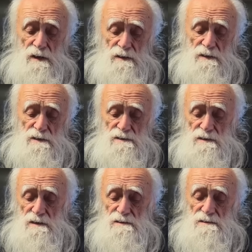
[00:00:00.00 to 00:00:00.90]
Это
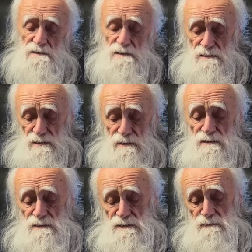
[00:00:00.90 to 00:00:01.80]
касается
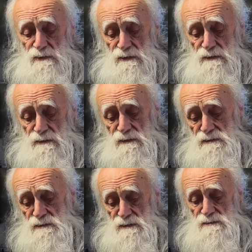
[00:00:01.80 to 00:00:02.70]
создания семьи, это
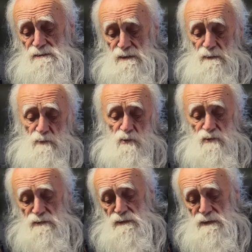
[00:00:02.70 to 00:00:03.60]
касается
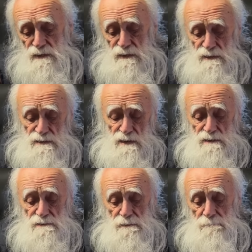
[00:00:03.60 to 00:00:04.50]
работы, это
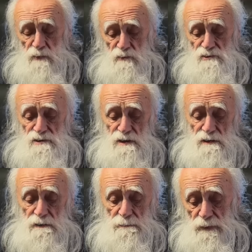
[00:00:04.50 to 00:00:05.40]
касается
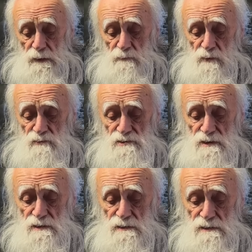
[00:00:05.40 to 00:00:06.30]
получения,
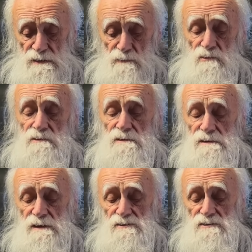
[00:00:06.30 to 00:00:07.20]
получения если можно
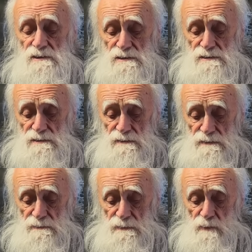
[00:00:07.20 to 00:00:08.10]
сказать, счастья
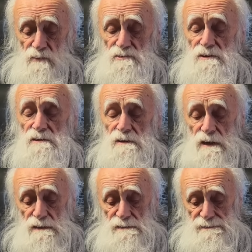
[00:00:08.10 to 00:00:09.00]
получения
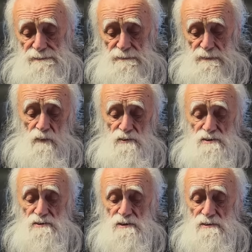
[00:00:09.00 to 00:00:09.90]
радости.
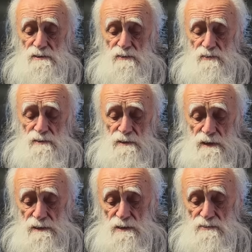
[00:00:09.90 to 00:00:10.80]
Очень часто люди
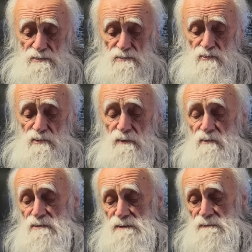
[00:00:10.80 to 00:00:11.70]
гоняются за
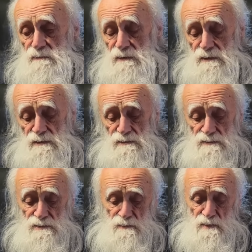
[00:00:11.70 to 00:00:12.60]
удовольствиями. Это
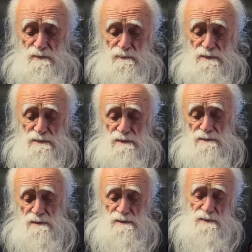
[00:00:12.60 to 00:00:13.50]
совершенно бессмысленная
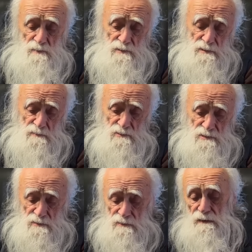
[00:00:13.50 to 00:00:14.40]
затея, потому
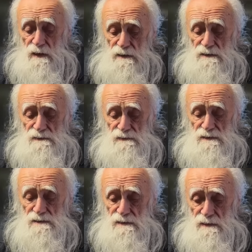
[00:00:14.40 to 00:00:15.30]
что, как
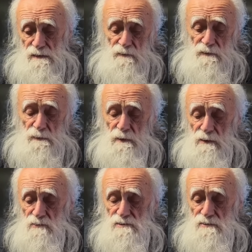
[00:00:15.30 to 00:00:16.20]
известно, вы
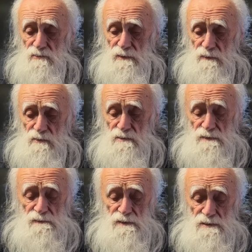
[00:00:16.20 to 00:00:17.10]
получите
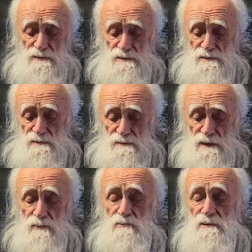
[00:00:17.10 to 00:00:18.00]
удовольствие, и через
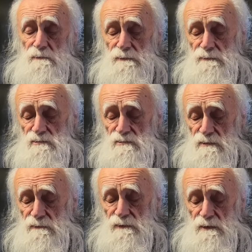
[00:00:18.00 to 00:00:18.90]
короткий
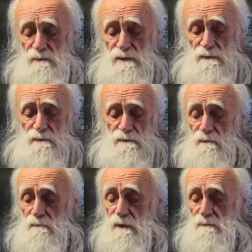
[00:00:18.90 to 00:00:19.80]
промежуток времени
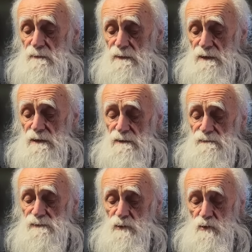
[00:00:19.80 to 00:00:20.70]
вам это
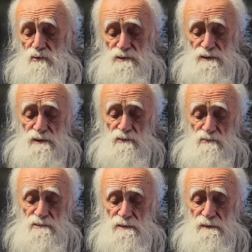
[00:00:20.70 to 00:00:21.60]
все уже не
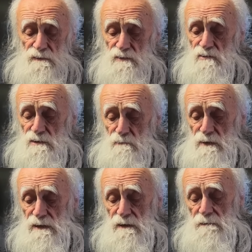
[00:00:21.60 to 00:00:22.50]
нужно, все
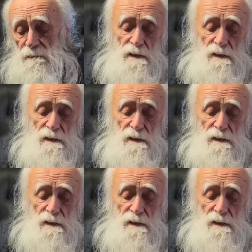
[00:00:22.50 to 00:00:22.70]
забыто,